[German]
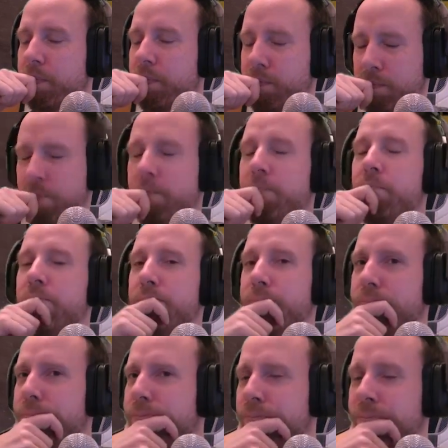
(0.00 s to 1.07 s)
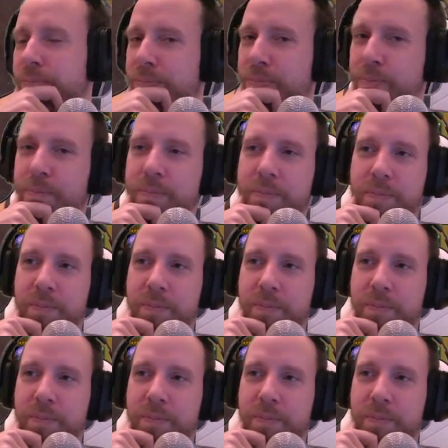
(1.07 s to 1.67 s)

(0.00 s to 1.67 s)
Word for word: Das was? Das Hütchenspiel?